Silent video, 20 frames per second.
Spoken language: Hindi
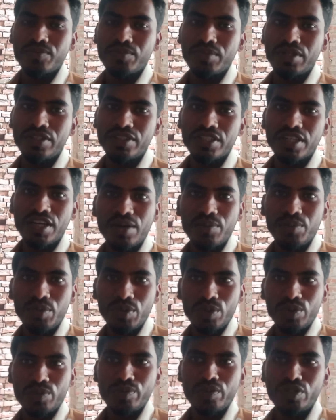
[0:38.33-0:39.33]
प्लीज़ आप
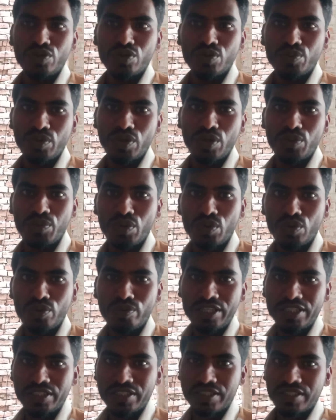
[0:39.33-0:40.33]
लोग वीडियो पूरा फुल
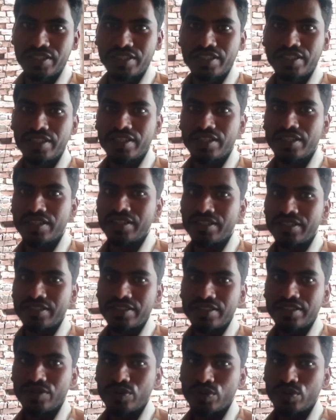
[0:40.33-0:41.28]
वॉच करके देखा करिए